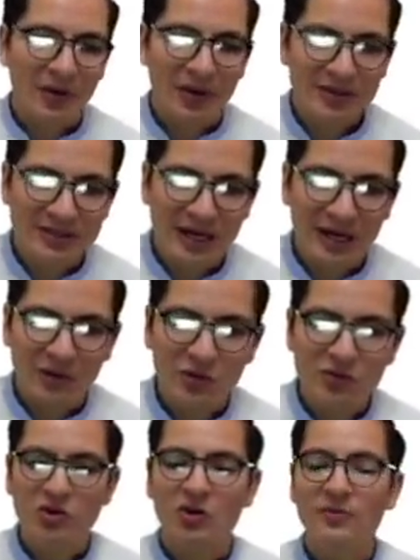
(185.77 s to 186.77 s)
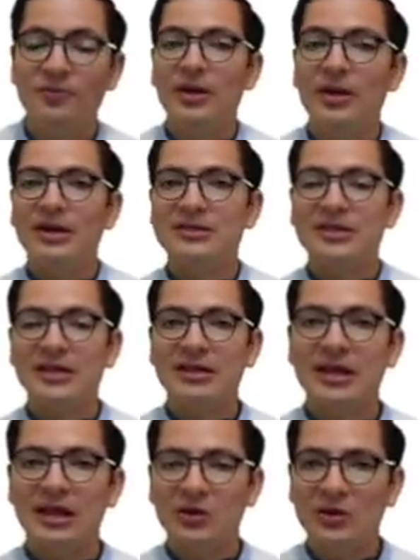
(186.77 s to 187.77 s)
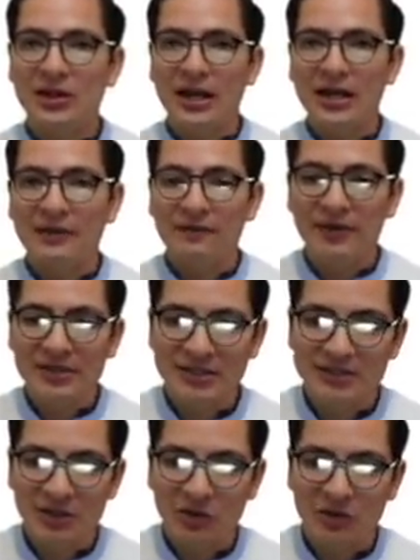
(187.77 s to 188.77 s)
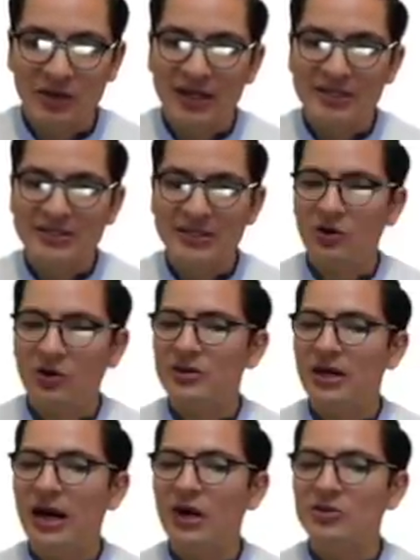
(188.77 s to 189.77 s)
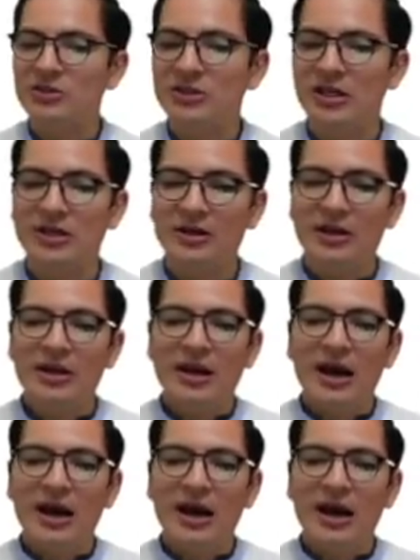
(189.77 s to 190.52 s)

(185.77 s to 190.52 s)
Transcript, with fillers: Pero antes del anuncio, el secretario de la Defensa estadounidense Lloyd Austin